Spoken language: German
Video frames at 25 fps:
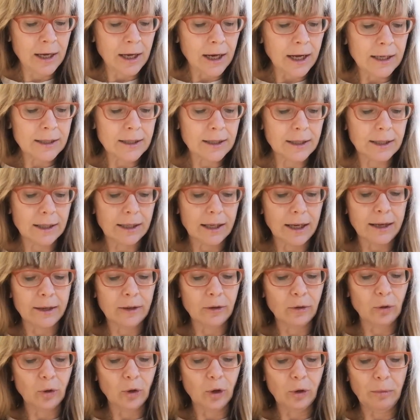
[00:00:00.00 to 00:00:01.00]
Als die
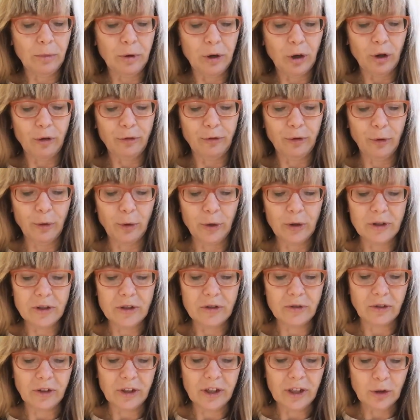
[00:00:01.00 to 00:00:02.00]
kleine Gruppe auf Höhe
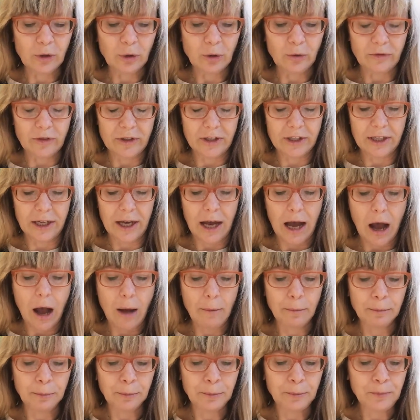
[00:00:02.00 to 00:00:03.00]
des Friedhofes
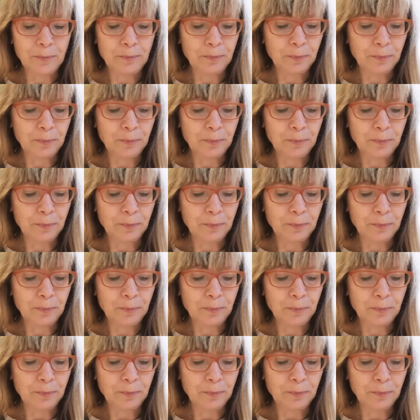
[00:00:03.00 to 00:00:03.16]
kam,